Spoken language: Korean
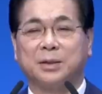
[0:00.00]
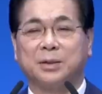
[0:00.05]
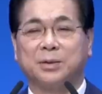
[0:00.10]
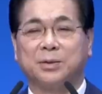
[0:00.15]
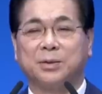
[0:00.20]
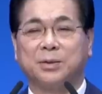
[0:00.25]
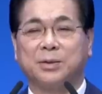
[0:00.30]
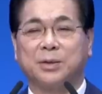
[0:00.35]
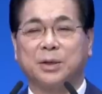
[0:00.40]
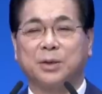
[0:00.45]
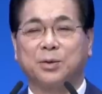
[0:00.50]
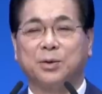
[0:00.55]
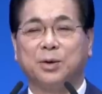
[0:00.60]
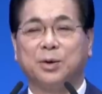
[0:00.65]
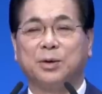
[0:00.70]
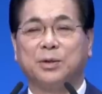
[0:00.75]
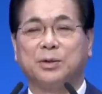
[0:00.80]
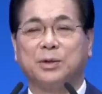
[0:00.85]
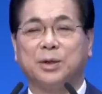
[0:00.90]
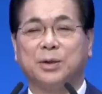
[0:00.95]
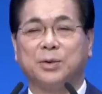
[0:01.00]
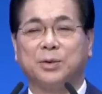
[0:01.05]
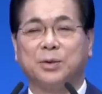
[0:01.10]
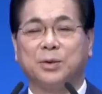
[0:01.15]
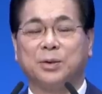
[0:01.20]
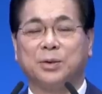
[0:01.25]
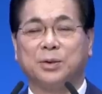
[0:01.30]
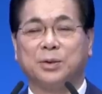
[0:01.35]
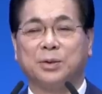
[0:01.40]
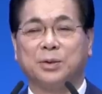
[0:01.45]
그곳에 교회를
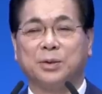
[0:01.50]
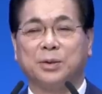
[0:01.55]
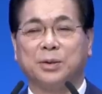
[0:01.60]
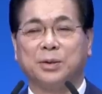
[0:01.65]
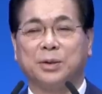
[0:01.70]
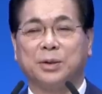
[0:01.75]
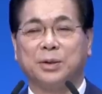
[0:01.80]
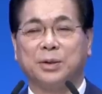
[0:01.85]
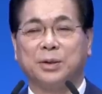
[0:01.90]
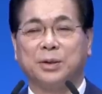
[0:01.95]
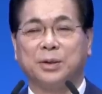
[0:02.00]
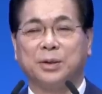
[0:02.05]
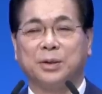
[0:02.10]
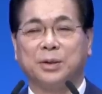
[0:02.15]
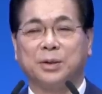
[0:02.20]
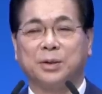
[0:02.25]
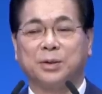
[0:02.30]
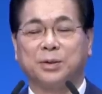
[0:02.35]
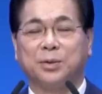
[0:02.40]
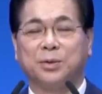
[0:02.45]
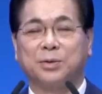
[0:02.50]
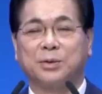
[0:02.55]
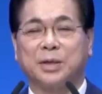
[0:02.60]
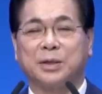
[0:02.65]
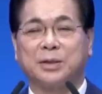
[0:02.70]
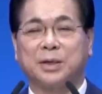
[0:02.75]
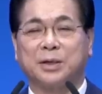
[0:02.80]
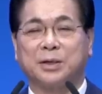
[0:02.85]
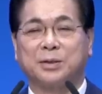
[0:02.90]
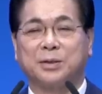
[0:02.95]
세우고
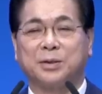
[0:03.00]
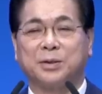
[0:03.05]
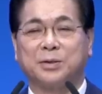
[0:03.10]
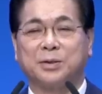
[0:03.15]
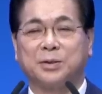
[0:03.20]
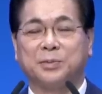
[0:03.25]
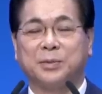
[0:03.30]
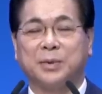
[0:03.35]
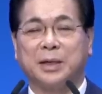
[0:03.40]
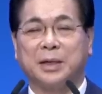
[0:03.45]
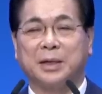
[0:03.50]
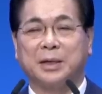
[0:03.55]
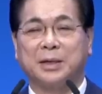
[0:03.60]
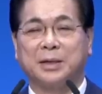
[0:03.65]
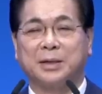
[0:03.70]
교육센터를 세웠습니다.